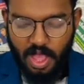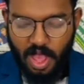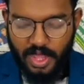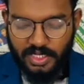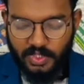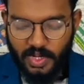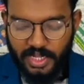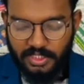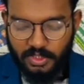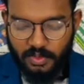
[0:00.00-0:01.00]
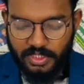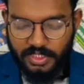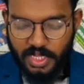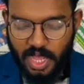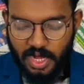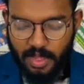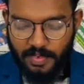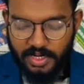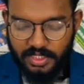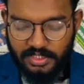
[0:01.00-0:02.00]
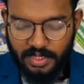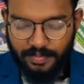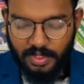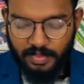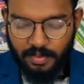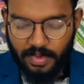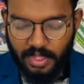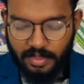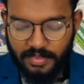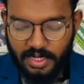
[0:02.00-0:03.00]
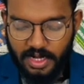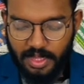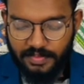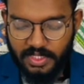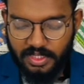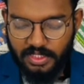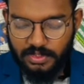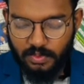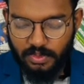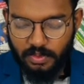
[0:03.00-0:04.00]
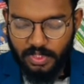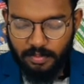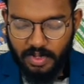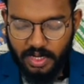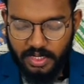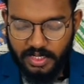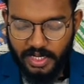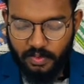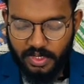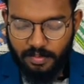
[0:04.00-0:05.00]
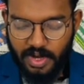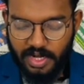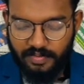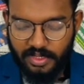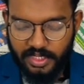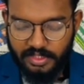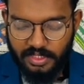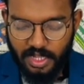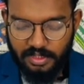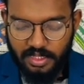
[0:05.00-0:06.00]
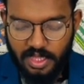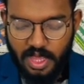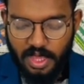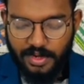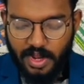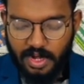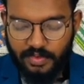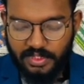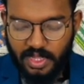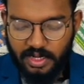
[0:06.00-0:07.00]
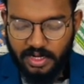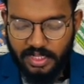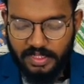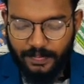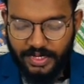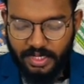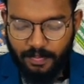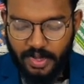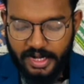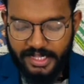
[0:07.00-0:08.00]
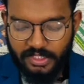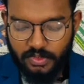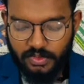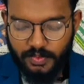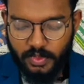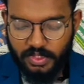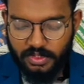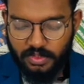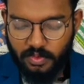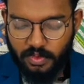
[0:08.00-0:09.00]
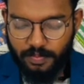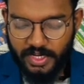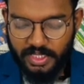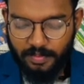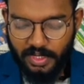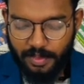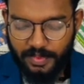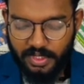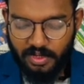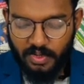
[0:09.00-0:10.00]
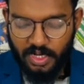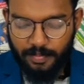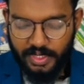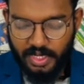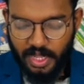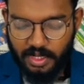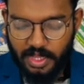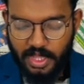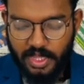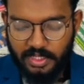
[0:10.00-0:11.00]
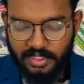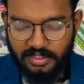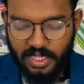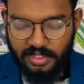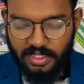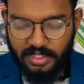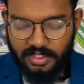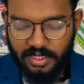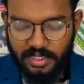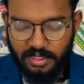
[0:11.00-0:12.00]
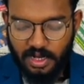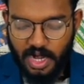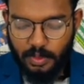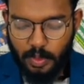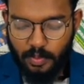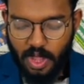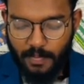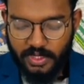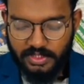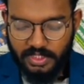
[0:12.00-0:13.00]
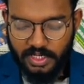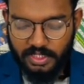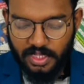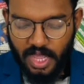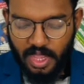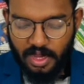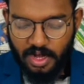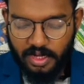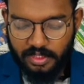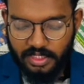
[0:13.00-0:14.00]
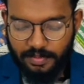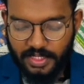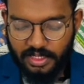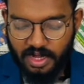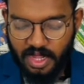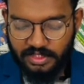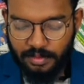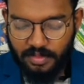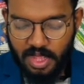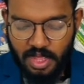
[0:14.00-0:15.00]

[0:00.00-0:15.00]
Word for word: ஆயிரத்தி தொள்ளாயிரத்தி தொண்ணூற்றி ஆறாம் ஆண்டு செப்டம்பர் மாதம் ஏழாம் தேதி சுண்டுக்குழி மகளிர் கல்லூரி மாணவி கிருசாந்தி இராணுவத்தால் கடத்தப்பட்டு பாலிய துஷ்பிரத்துக்கு உட்படுத்தப்பட்ட பின்னர் கொல்லப்பட்டார் கிருசாந்தியை தேடி இராணுவ முகாமுக்கு சென்ற தாயாரான திருமதி ராசம்மா